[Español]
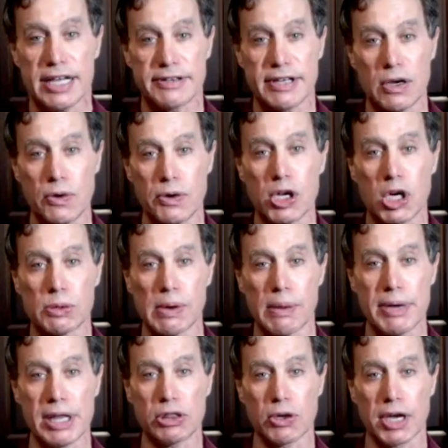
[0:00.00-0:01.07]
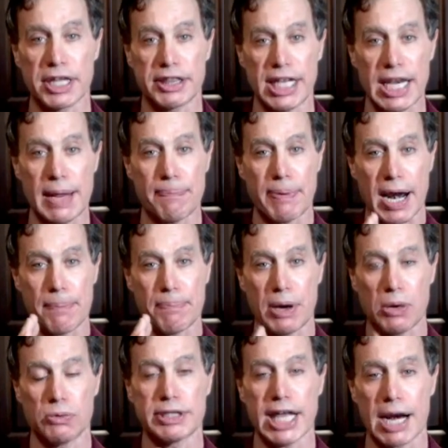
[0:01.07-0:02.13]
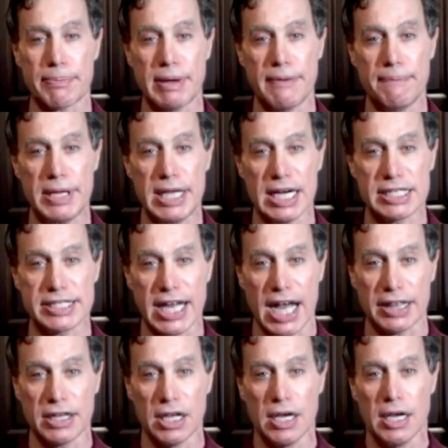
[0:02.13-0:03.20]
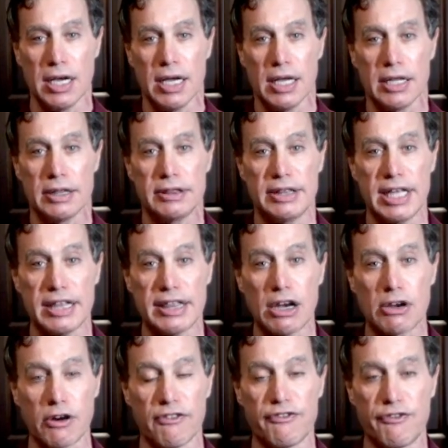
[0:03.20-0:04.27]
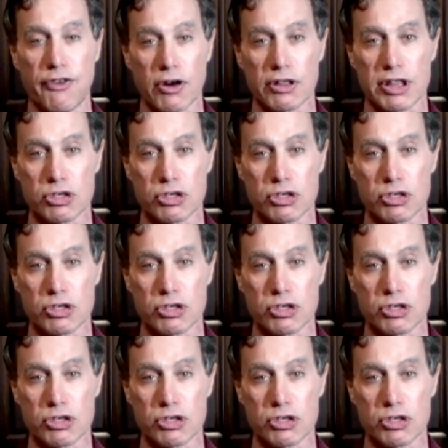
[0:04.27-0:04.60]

Es el único momento que tiene para preguntarme vía chat, desde el confort